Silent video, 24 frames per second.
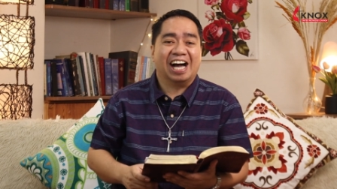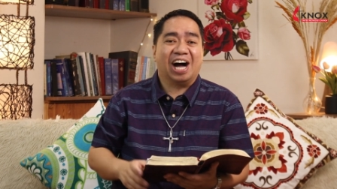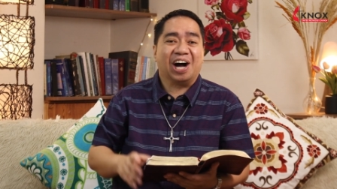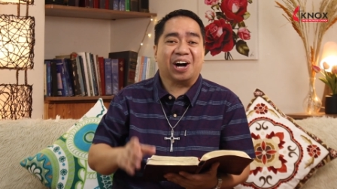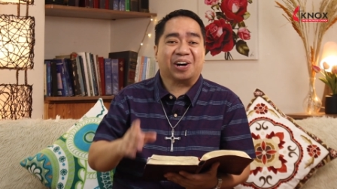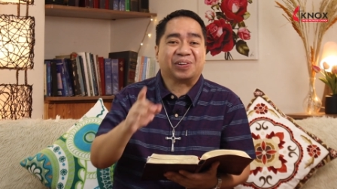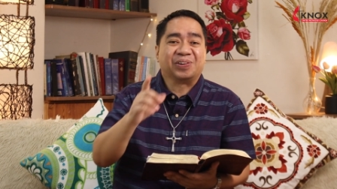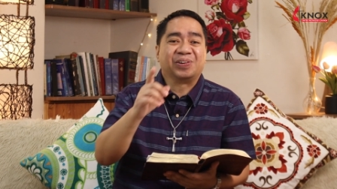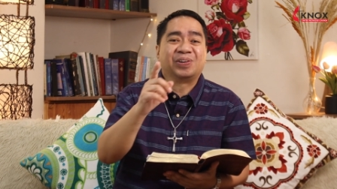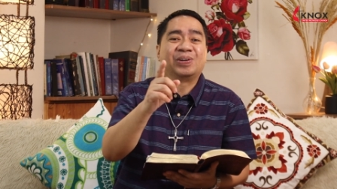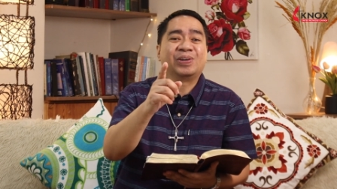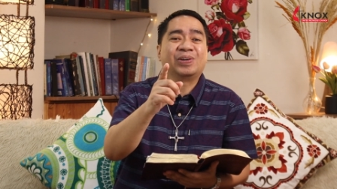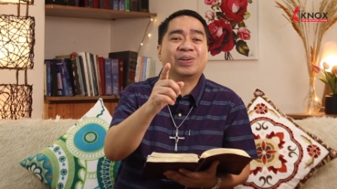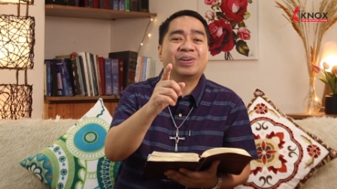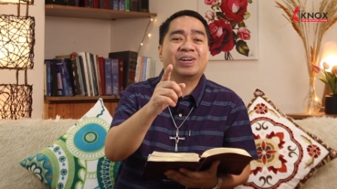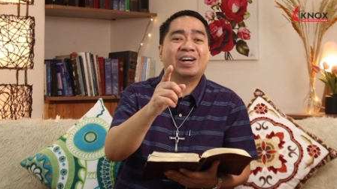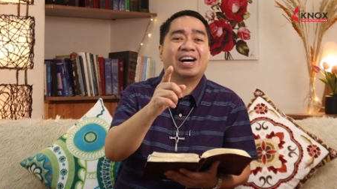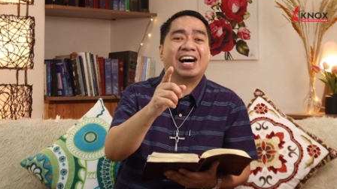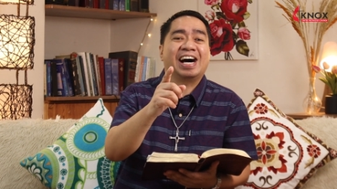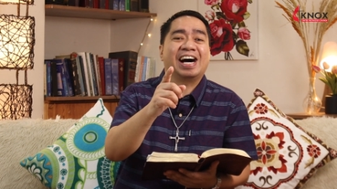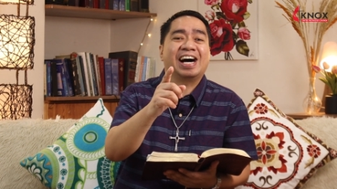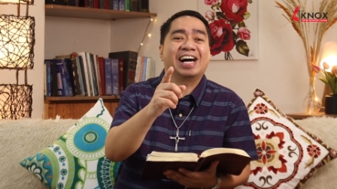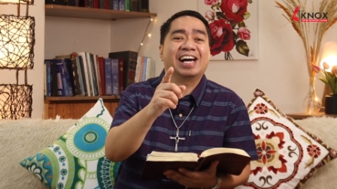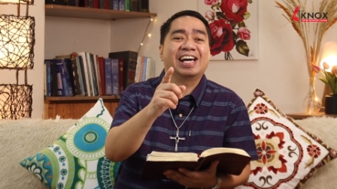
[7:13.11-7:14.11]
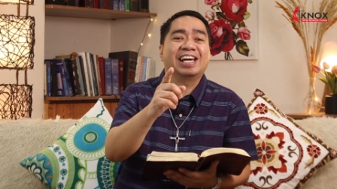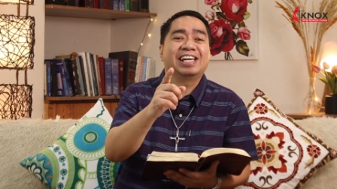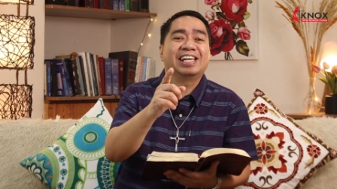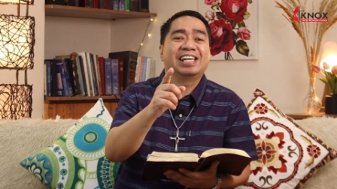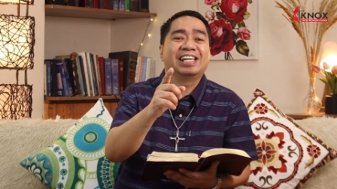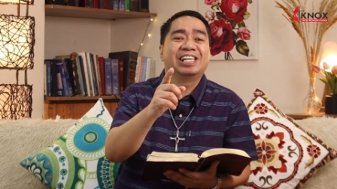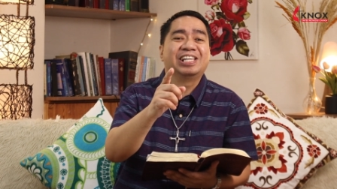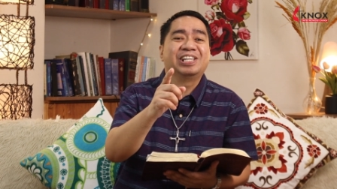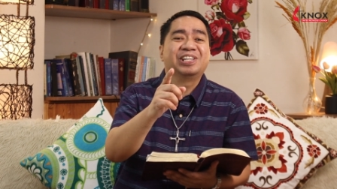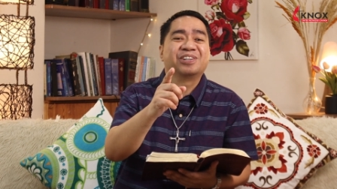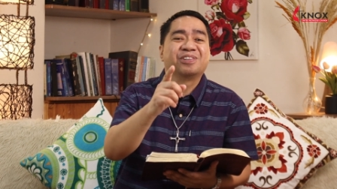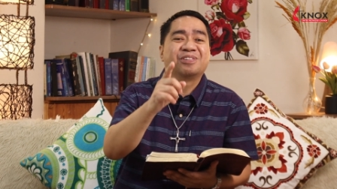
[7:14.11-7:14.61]
Ako
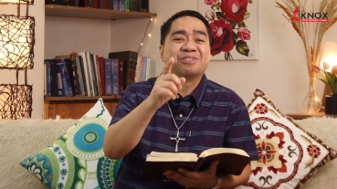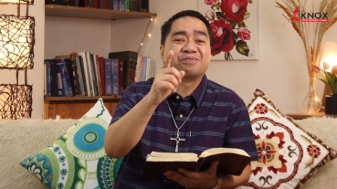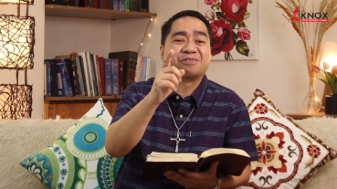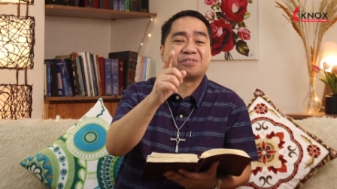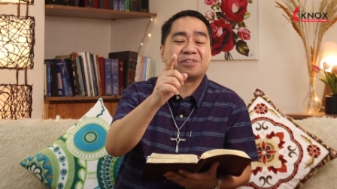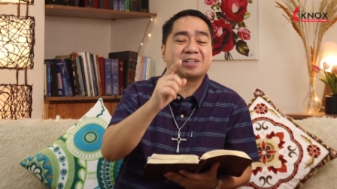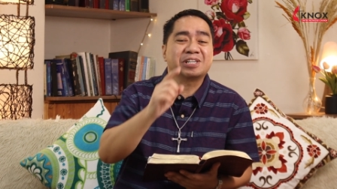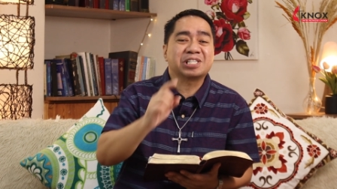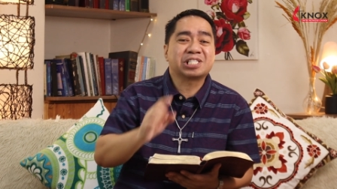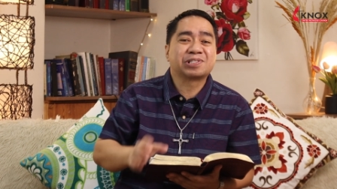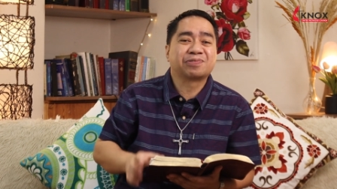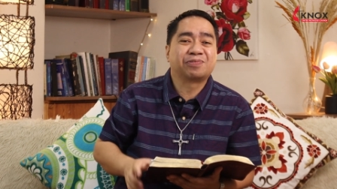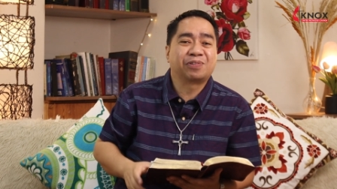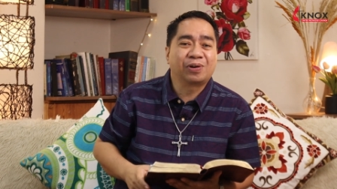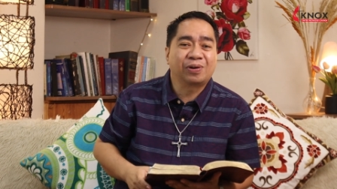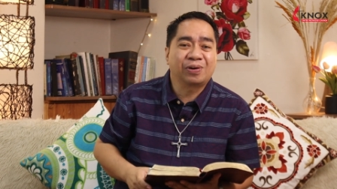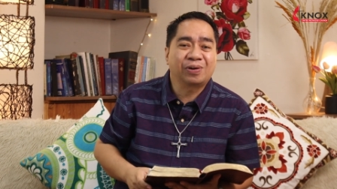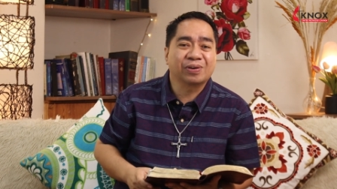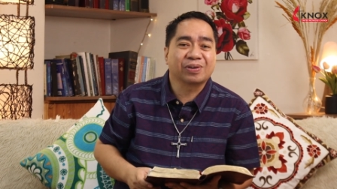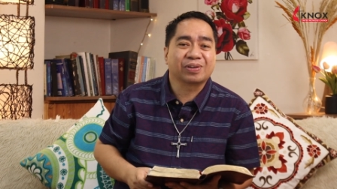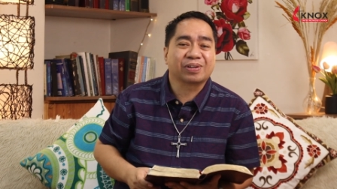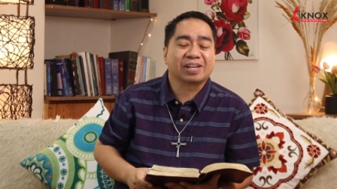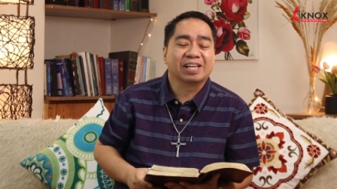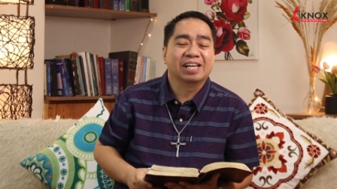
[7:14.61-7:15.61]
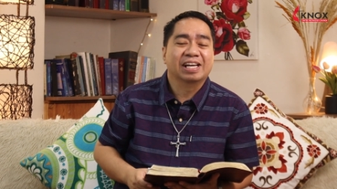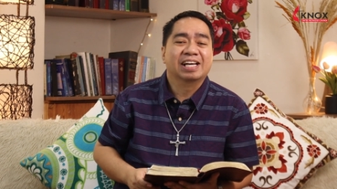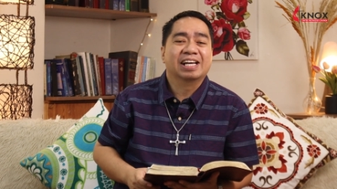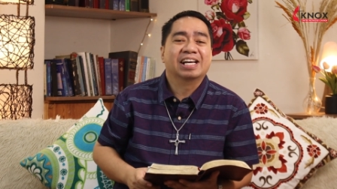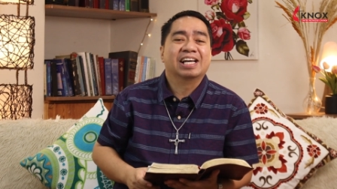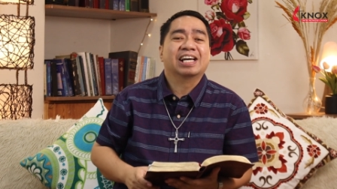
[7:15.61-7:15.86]
ay yung verse 4.